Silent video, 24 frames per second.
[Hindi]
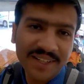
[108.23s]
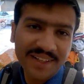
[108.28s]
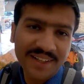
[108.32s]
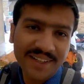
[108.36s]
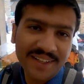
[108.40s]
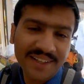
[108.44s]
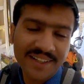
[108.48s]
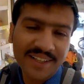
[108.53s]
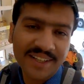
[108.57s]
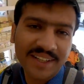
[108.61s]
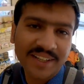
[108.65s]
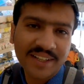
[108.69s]
लेने
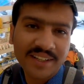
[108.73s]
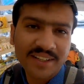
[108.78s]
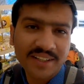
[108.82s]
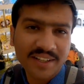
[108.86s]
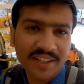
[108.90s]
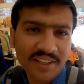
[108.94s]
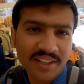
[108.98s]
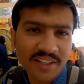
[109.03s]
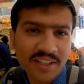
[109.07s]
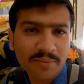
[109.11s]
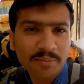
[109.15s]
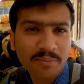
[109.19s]
के लिए आए
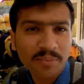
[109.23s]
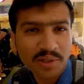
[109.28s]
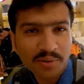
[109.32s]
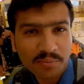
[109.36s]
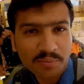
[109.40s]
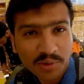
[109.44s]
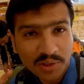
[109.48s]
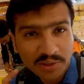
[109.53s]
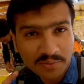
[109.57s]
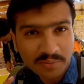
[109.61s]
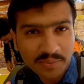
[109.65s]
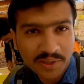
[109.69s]
ईरानी बड़,
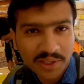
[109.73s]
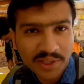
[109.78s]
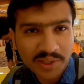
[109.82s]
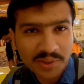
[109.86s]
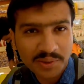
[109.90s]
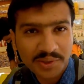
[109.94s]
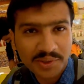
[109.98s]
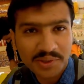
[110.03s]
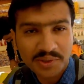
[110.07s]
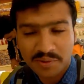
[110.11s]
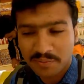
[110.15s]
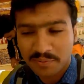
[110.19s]
बहुत बड़ी
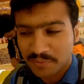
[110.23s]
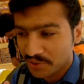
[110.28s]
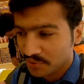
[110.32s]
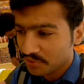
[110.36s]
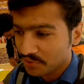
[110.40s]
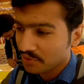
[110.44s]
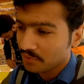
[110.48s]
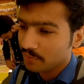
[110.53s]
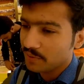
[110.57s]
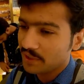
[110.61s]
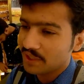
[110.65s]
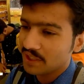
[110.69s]
होती है और
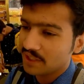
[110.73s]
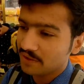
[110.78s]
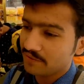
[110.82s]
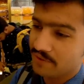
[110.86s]
मशहूर भी